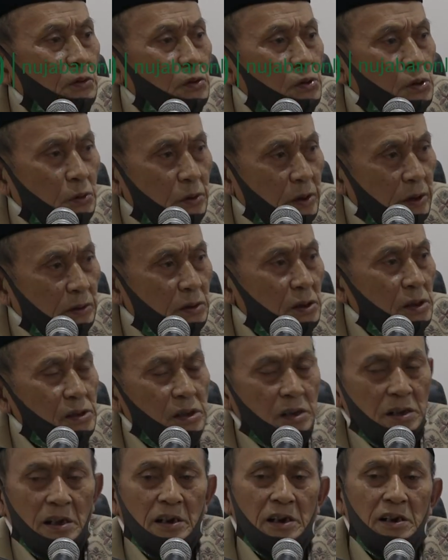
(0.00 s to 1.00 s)
musuh kita
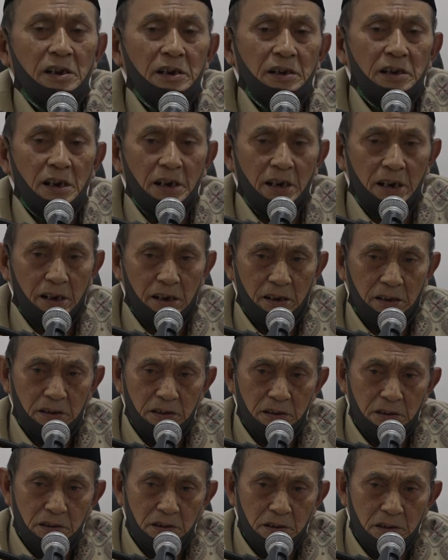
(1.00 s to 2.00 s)
sekarang adalah
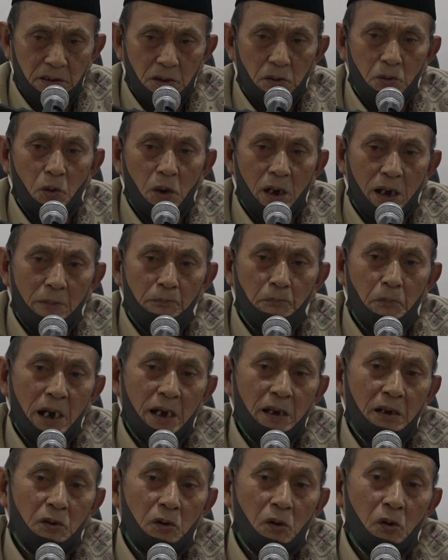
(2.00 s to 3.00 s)

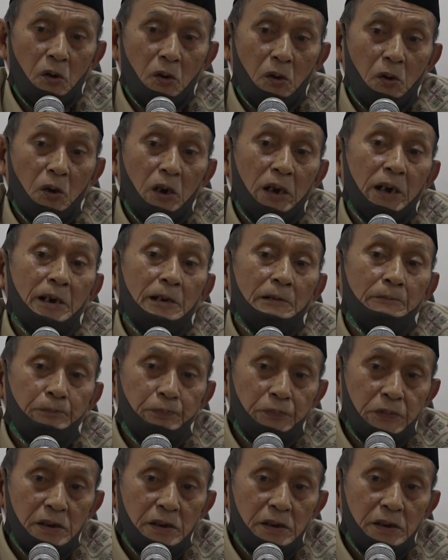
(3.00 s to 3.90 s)
wabah corona.